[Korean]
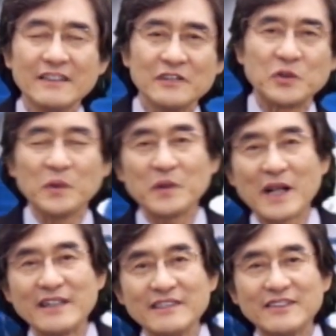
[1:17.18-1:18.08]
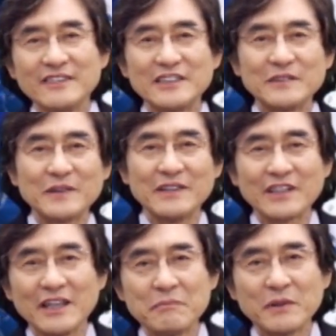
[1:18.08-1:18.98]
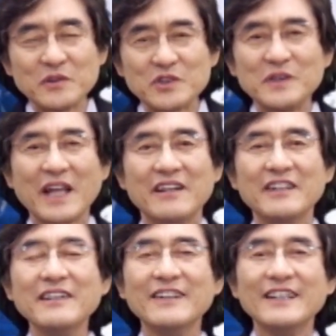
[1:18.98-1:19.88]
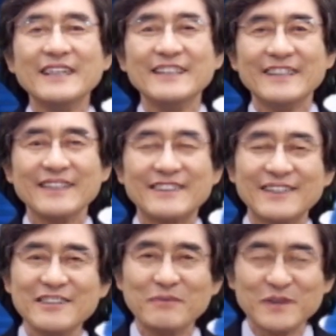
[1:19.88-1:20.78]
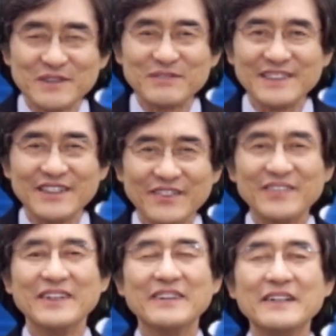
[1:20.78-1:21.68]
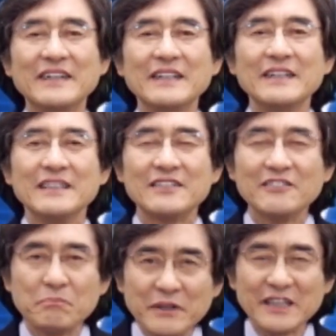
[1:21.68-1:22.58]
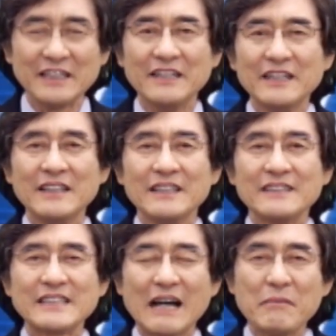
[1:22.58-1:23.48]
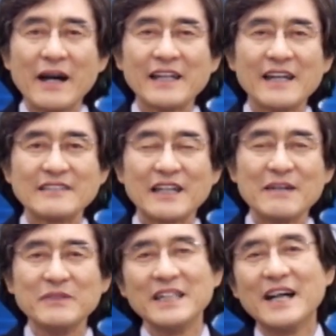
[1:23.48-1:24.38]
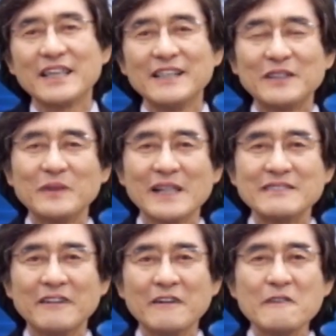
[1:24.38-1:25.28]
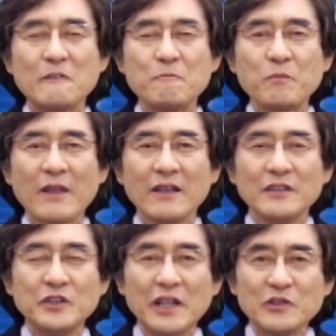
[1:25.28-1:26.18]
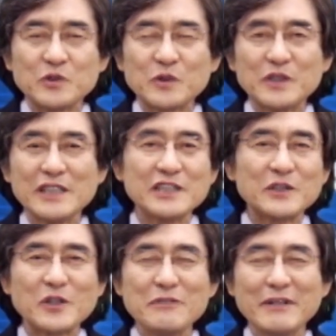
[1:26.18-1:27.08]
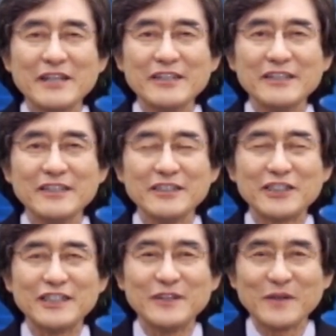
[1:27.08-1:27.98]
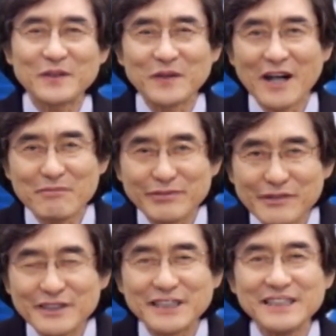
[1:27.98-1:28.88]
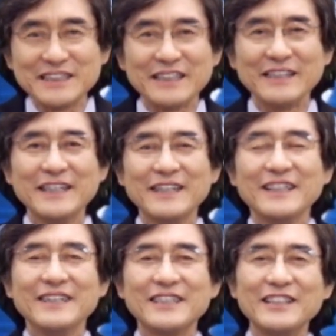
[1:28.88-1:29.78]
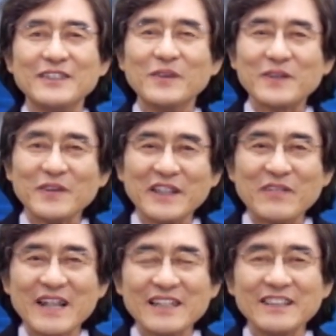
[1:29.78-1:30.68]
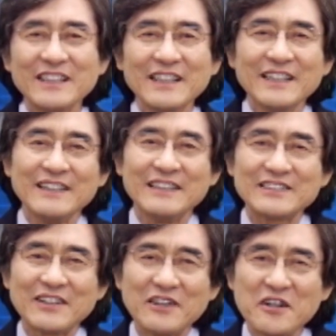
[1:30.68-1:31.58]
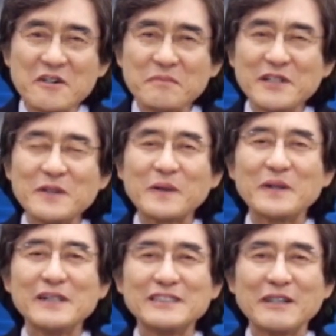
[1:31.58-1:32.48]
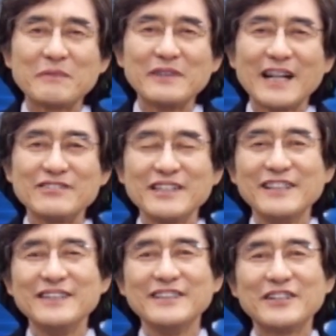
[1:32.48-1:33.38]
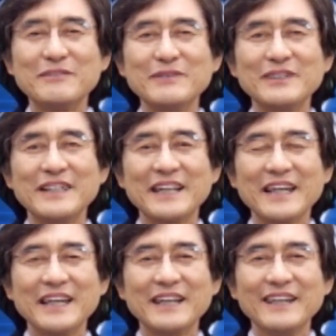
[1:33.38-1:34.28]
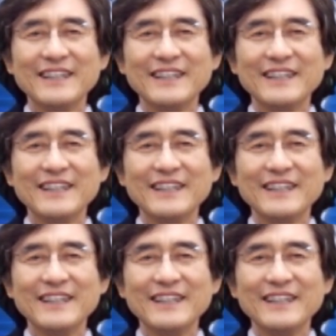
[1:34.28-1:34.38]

종교라는 형식으로 이렇게 표출되는 예, 그런 모습들이었고요. 특별히 사마리아 사람 이야기를 통해서 예수 그리스도를 믿는 기독교가 무엇인지 기독교에 관한 예, 처음 기독교를 접근할 수 있는 여러분들에게